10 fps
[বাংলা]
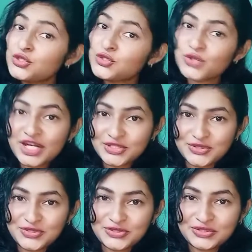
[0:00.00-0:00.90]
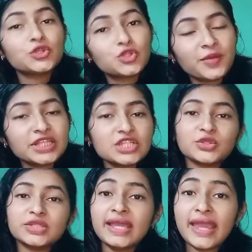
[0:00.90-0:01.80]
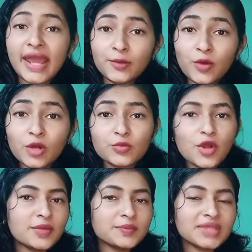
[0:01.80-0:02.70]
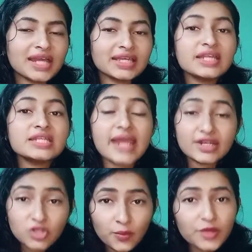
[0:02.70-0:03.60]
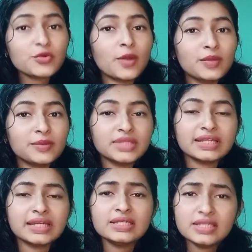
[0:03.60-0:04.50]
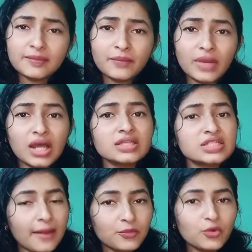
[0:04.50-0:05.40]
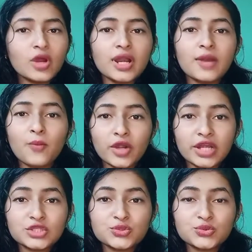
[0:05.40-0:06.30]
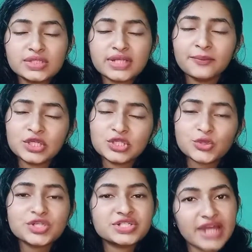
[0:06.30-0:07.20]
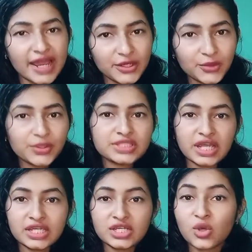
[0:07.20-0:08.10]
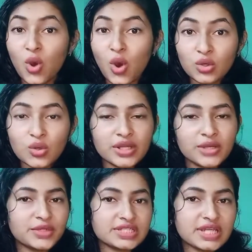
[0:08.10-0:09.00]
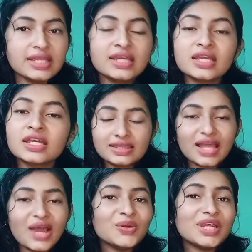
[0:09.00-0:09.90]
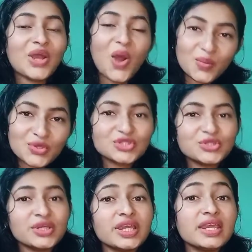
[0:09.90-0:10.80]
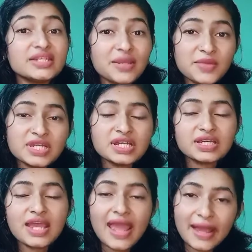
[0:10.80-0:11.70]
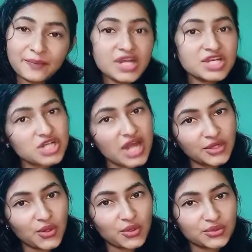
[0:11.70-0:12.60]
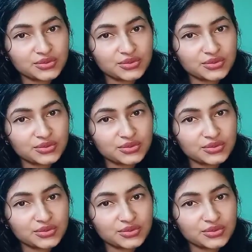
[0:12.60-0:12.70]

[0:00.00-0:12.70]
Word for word: চুলের জন্য তোমাদের যদি হেয়ার ফল প্রবলেম থাকে ড্যান্ড্রপের প্রবলেম থাকে কিংবা শ্যাম্পু করার পরে চুলটা ভীষণ ড্রাই হয়ে যায় খড়খড়ে হয়ে যায় তাহলে অবশ্যই এই রেমেডিটাকে একবার ট্রাই করো